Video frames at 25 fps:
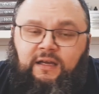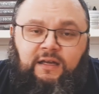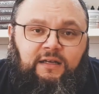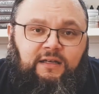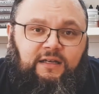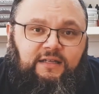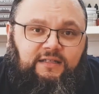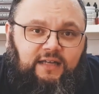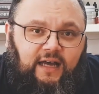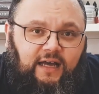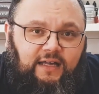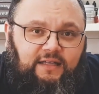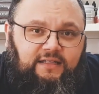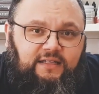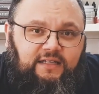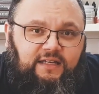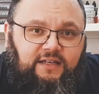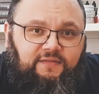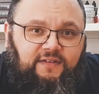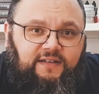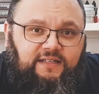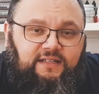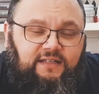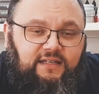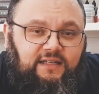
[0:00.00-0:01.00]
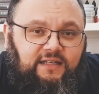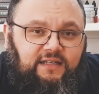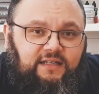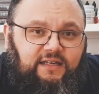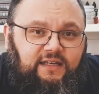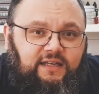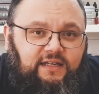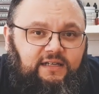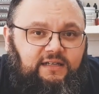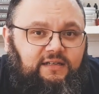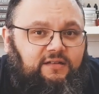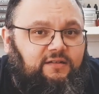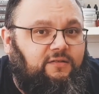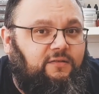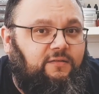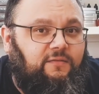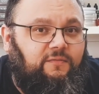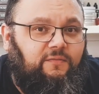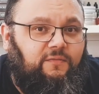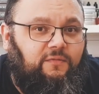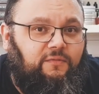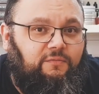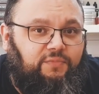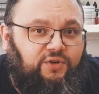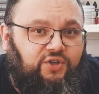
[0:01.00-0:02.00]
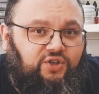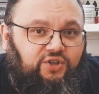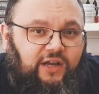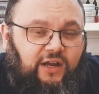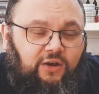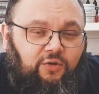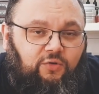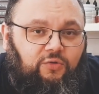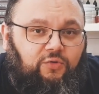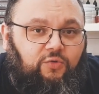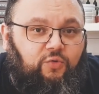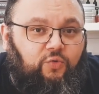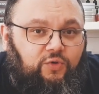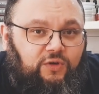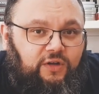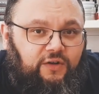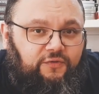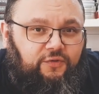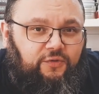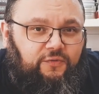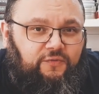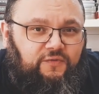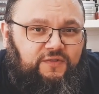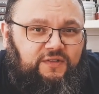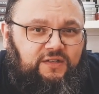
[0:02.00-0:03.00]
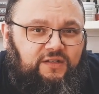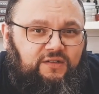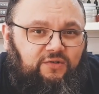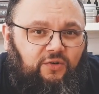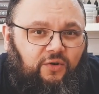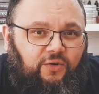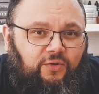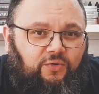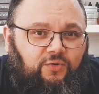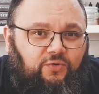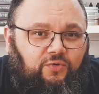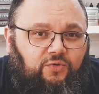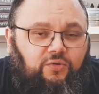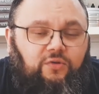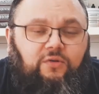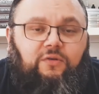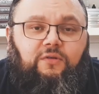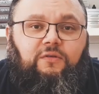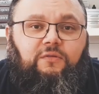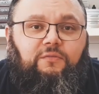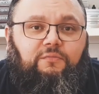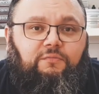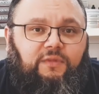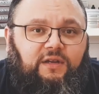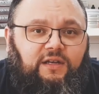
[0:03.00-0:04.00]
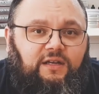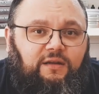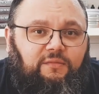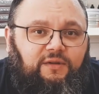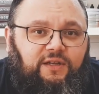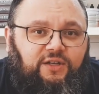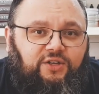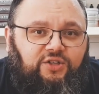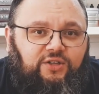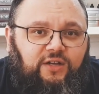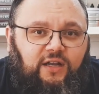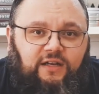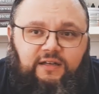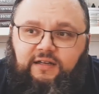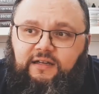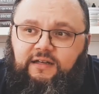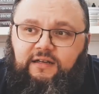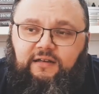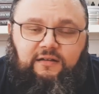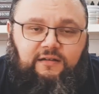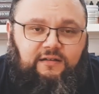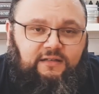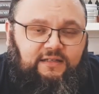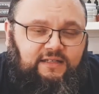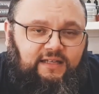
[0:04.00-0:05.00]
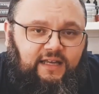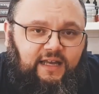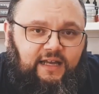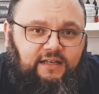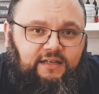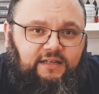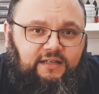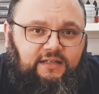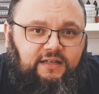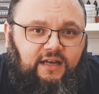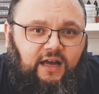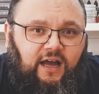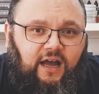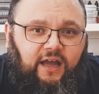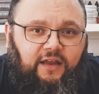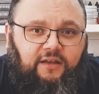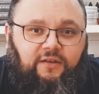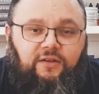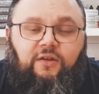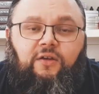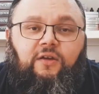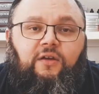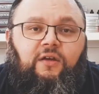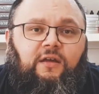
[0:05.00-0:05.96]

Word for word: Das Einzige, was nicht gilt, Bestellungen unter 50 Euro mit einem Legion-Artikel zählen nicht rein.